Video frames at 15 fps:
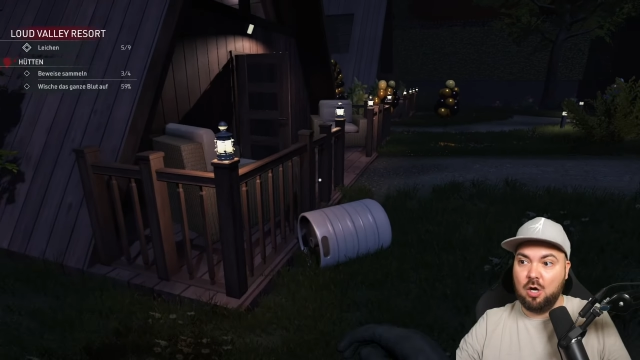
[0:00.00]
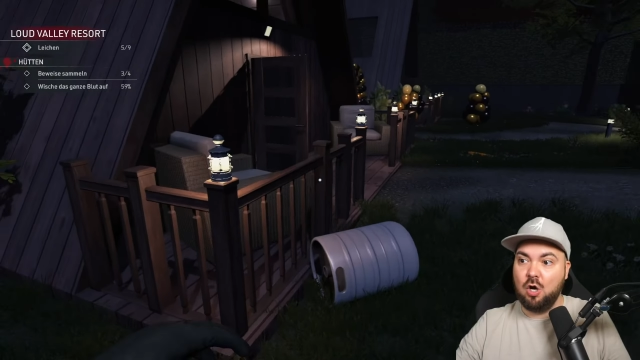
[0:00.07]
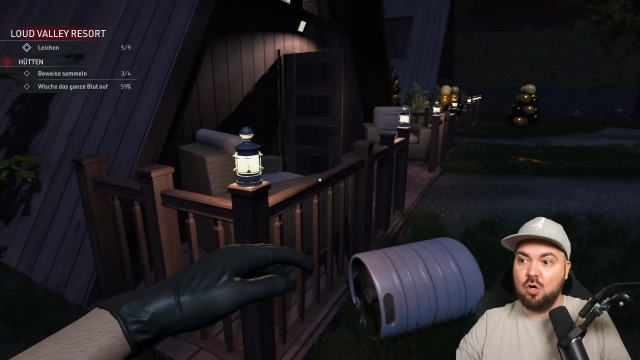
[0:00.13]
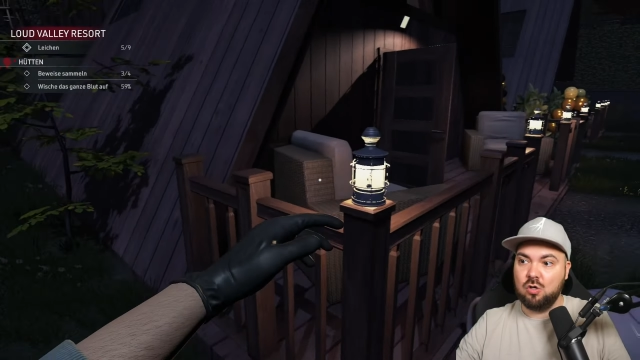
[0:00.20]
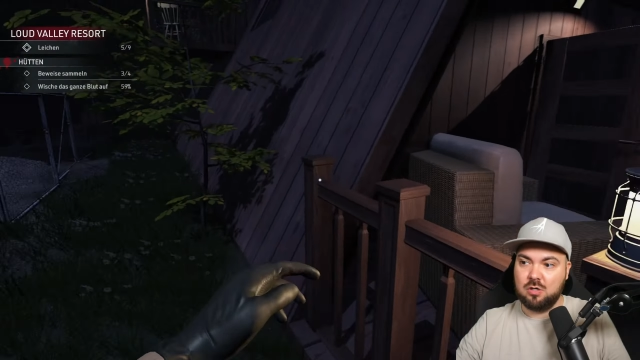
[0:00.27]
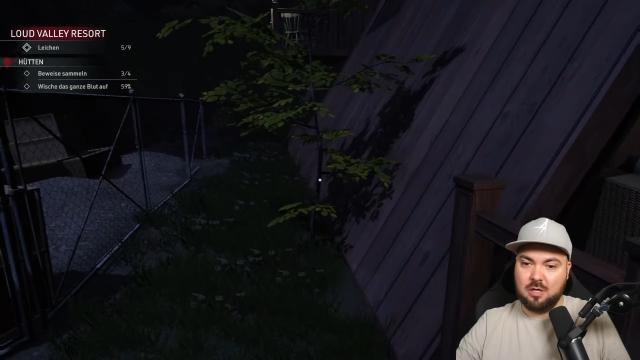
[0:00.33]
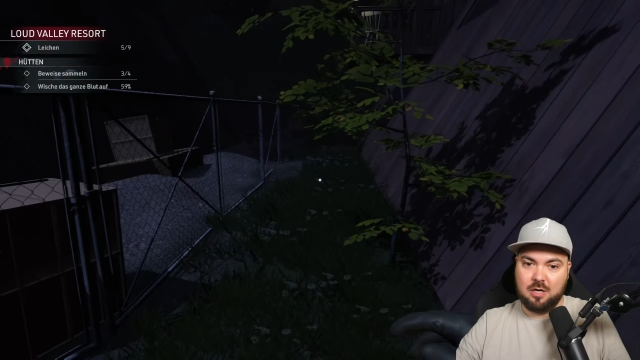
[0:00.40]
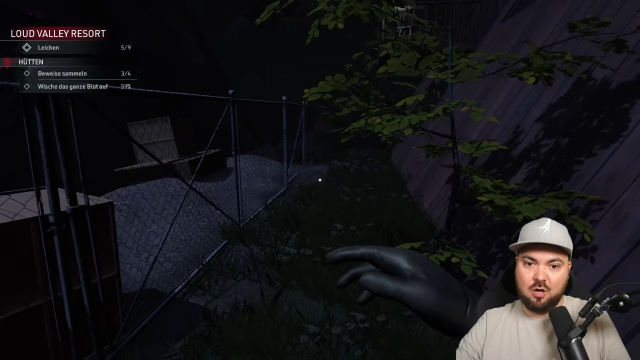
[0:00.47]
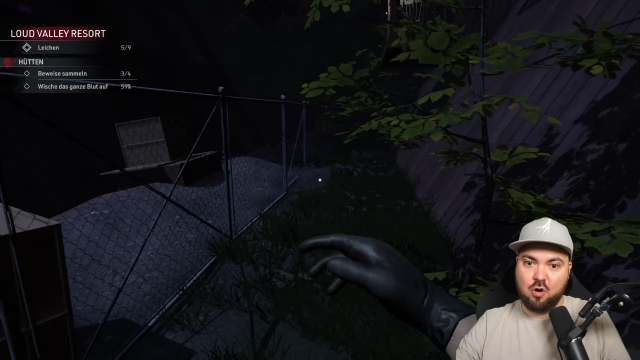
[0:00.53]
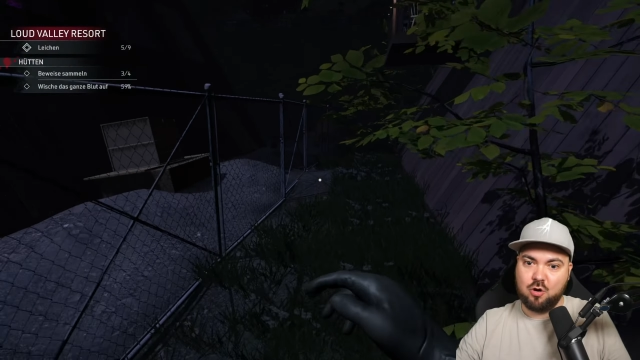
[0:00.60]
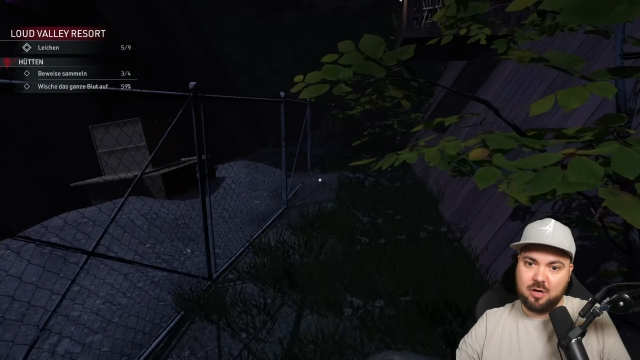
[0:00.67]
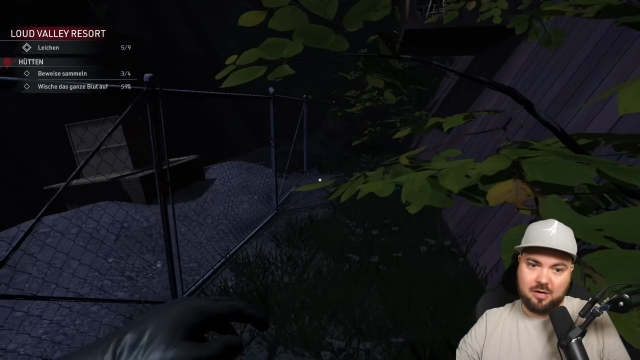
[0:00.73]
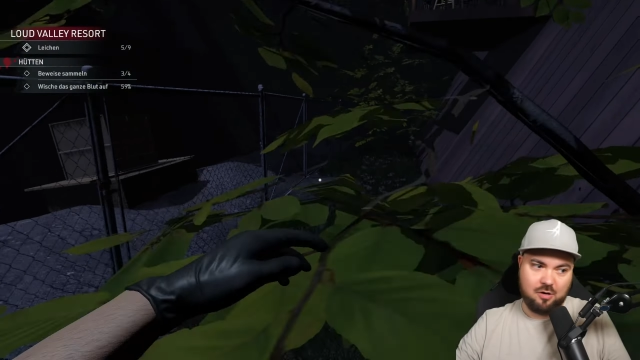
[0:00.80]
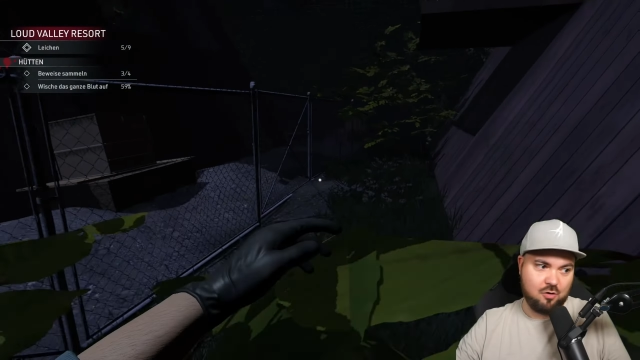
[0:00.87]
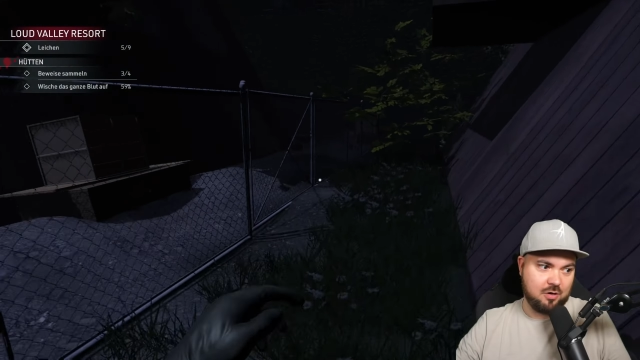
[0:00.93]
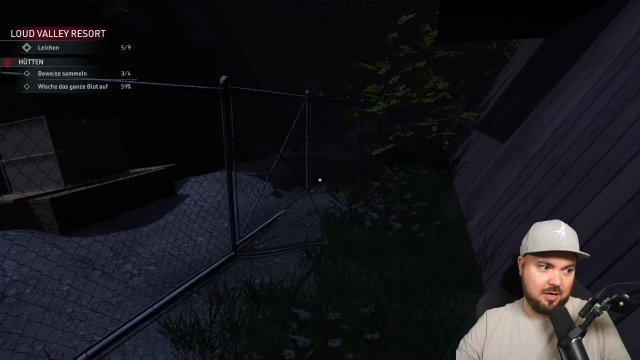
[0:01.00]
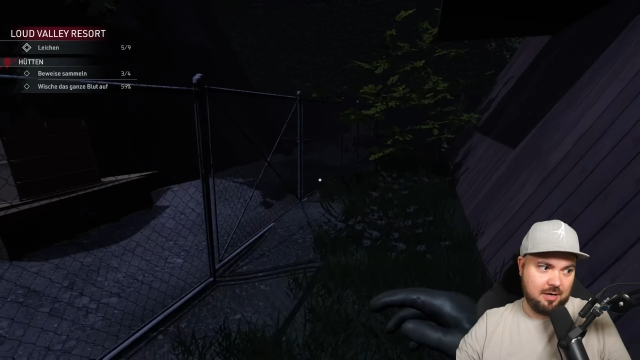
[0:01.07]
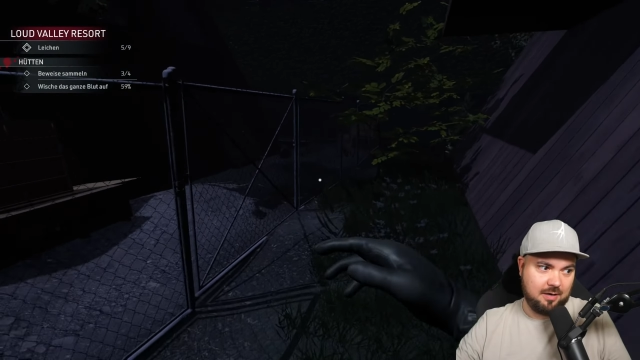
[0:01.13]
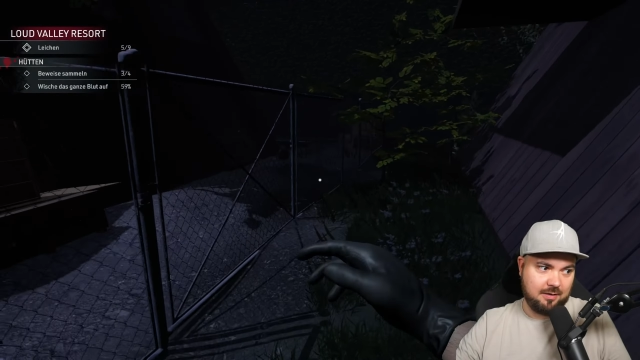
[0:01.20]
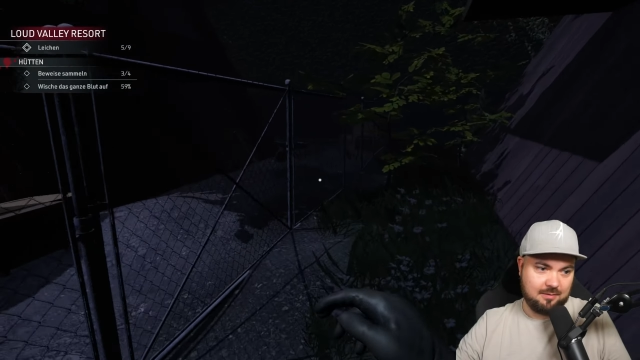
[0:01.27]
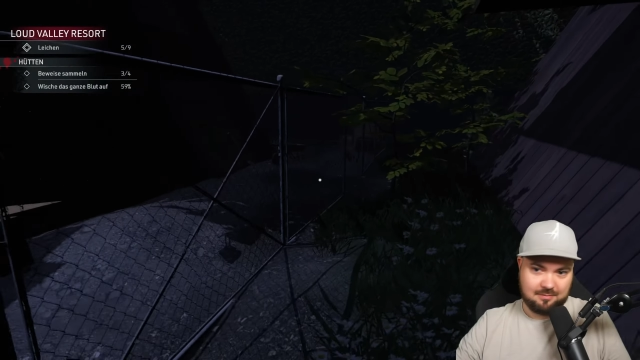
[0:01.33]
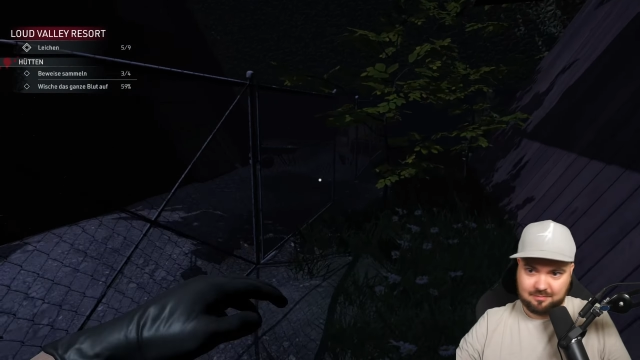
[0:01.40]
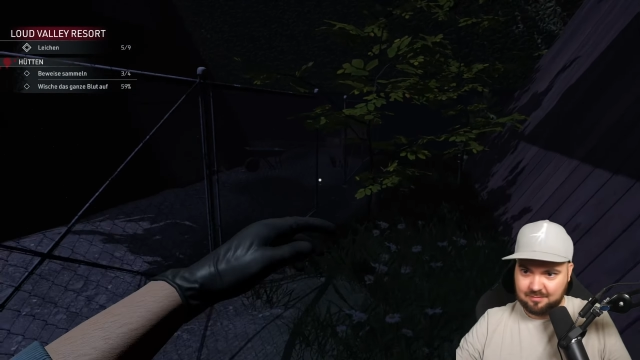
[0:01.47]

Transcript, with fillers: okay, okay, okay.